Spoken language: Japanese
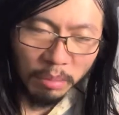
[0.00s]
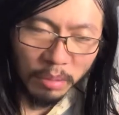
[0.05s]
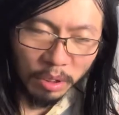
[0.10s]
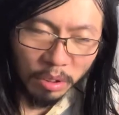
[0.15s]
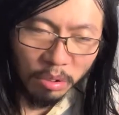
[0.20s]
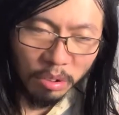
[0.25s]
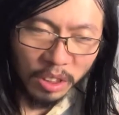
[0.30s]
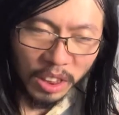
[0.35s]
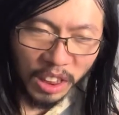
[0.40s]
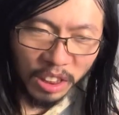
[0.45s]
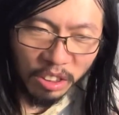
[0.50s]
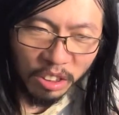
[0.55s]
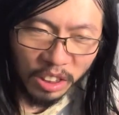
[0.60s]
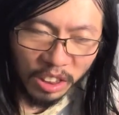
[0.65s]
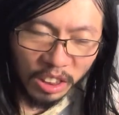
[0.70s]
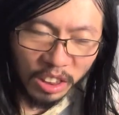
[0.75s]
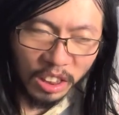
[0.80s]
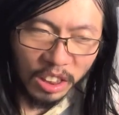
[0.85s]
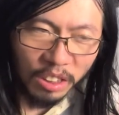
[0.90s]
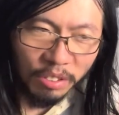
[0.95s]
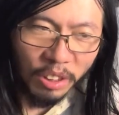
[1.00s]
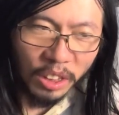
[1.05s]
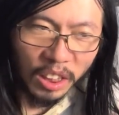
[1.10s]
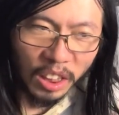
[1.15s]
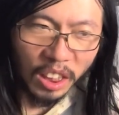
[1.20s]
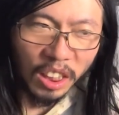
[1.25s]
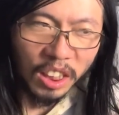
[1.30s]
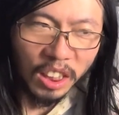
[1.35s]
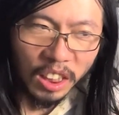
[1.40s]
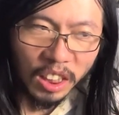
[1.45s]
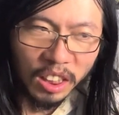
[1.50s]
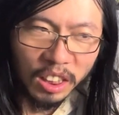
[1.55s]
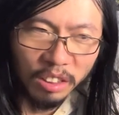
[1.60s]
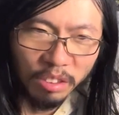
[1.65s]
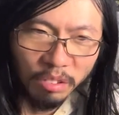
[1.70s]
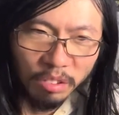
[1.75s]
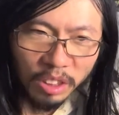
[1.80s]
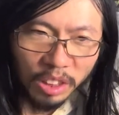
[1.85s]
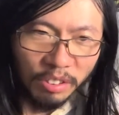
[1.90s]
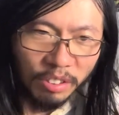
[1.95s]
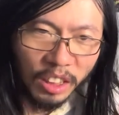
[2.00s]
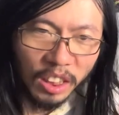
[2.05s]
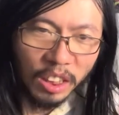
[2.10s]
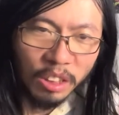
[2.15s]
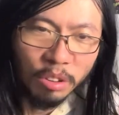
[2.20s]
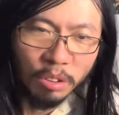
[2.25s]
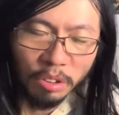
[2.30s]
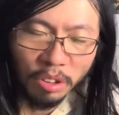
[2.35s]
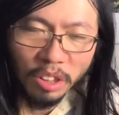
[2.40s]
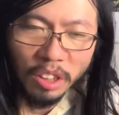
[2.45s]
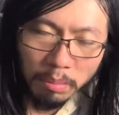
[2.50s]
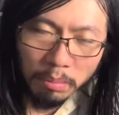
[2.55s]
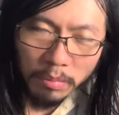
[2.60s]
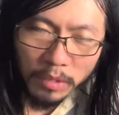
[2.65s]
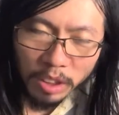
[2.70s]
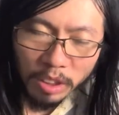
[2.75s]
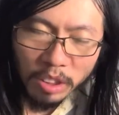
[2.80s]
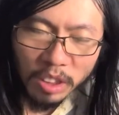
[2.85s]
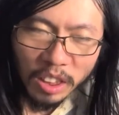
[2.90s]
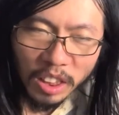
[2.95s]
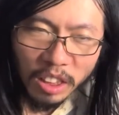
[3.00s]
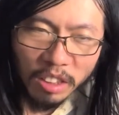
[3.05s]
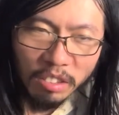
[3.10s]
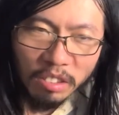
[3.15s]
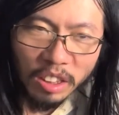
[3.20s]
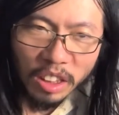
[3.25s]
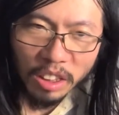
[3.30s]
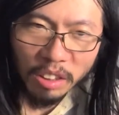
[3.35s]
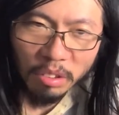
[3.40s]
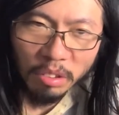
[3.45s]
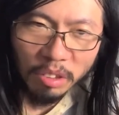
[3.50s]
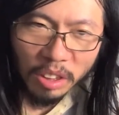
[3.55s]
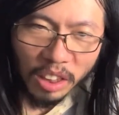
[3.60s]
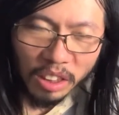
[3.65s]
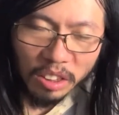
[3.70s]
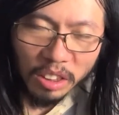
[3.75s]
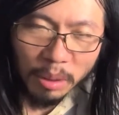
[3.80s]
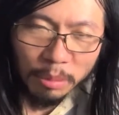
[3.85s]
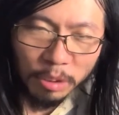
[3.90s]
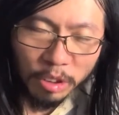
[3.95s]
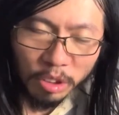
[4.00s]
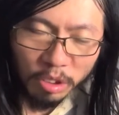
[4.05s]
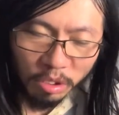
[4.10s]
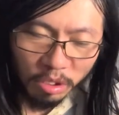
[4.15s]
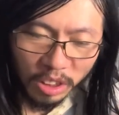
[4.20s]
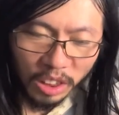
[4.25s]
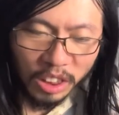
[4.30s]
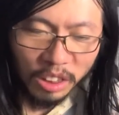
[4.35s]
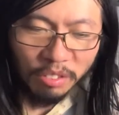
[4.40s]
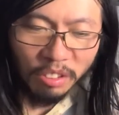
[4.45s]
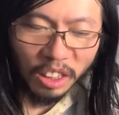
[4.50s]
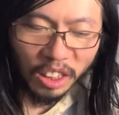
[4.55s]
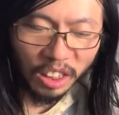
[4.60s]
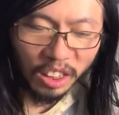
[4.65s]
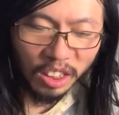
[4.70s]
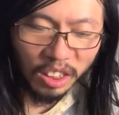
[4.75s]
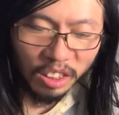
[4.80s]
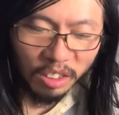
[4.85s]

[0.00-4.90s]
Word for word: もうこの最初1話だけでいい、その2話以降続いていくんだけど、なくてもその1話